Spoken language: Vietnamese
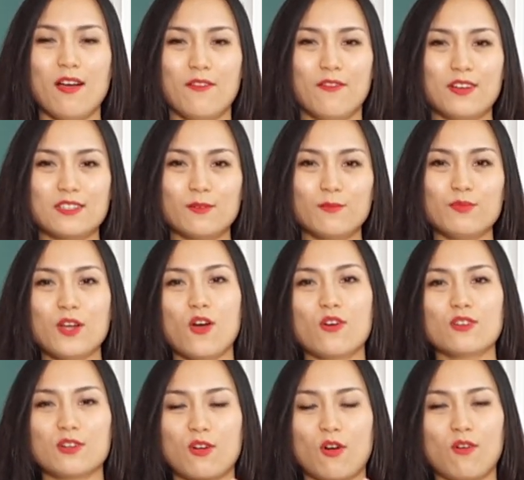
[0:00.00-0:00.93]
và rong
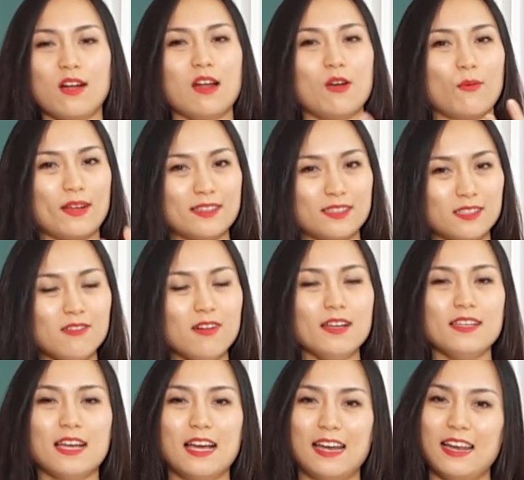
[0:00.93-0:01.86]
nho thì có cả loại
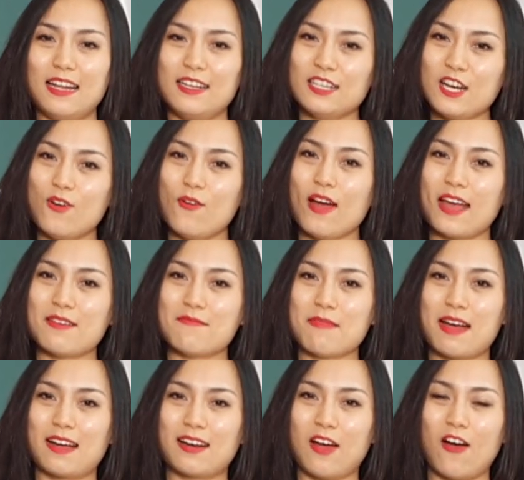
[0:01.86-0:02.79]
tươi lẫn cái loại mà